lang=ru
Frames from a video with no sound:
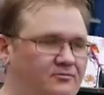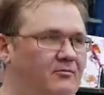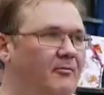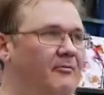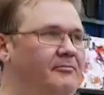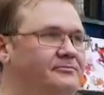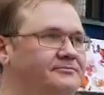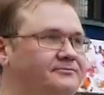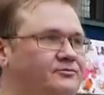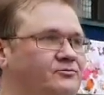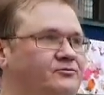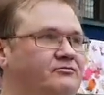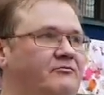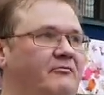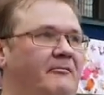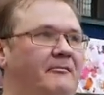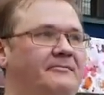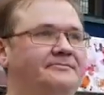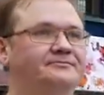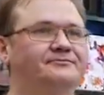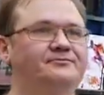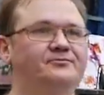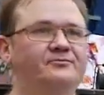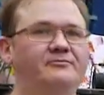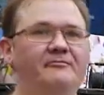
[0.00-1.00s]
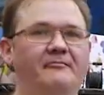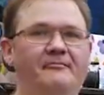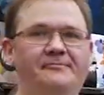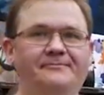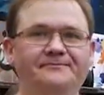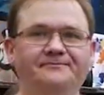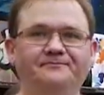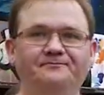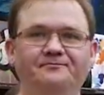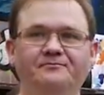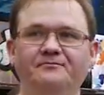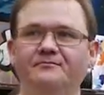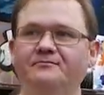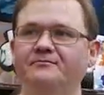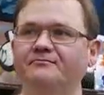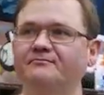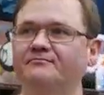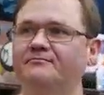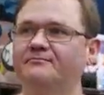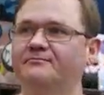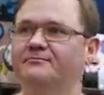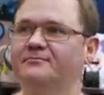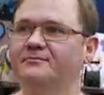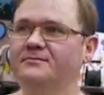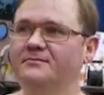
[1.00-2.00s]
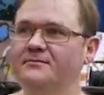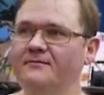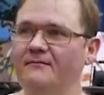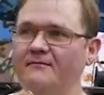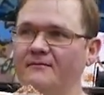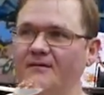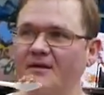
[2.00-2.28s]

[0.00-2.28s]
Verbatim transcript: молодости был тренером по легкой атлетике